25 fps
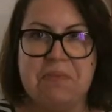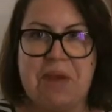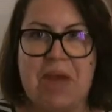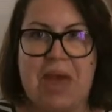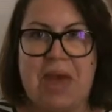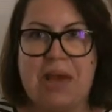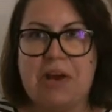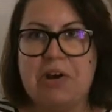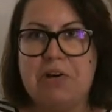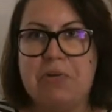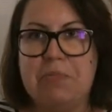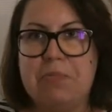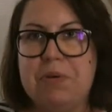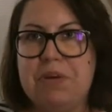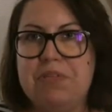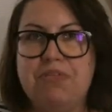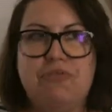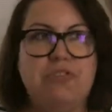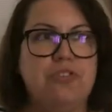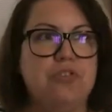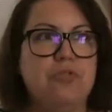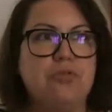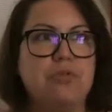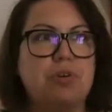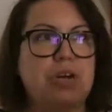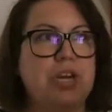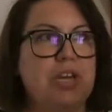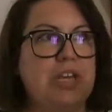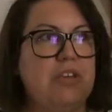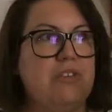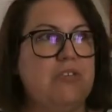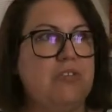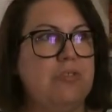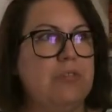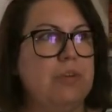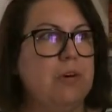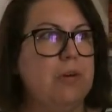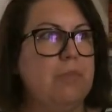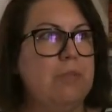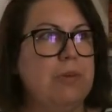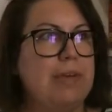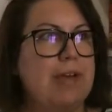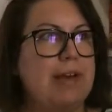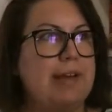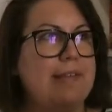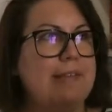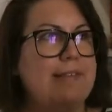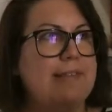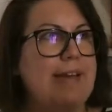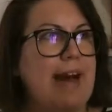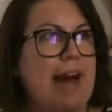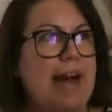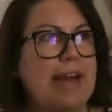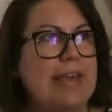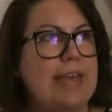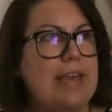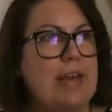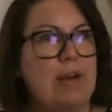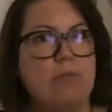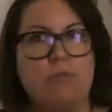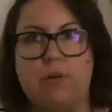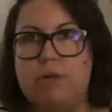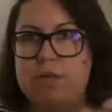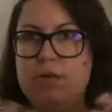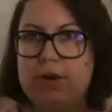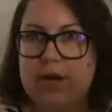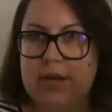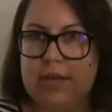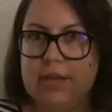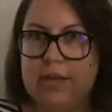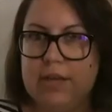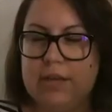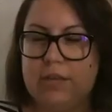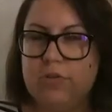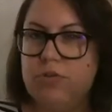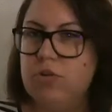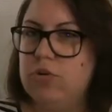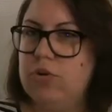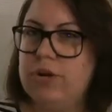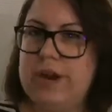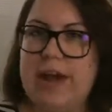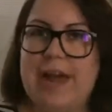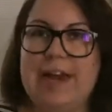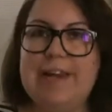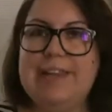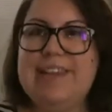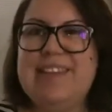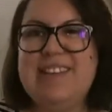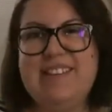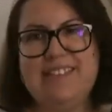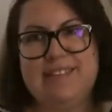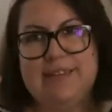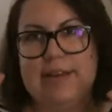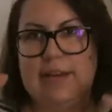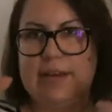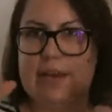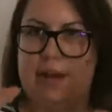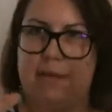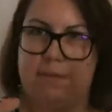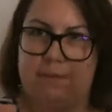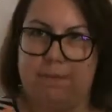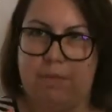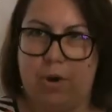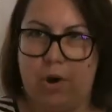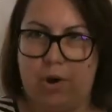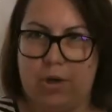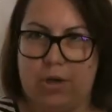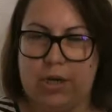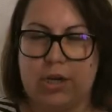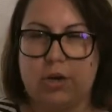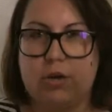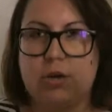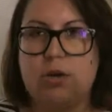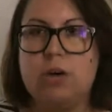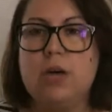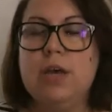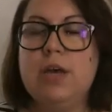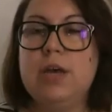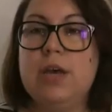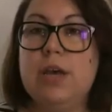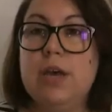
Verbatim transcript: è come Gesù Cristo, Miyazaki è il nuovo redentore, è il Disney nipponico.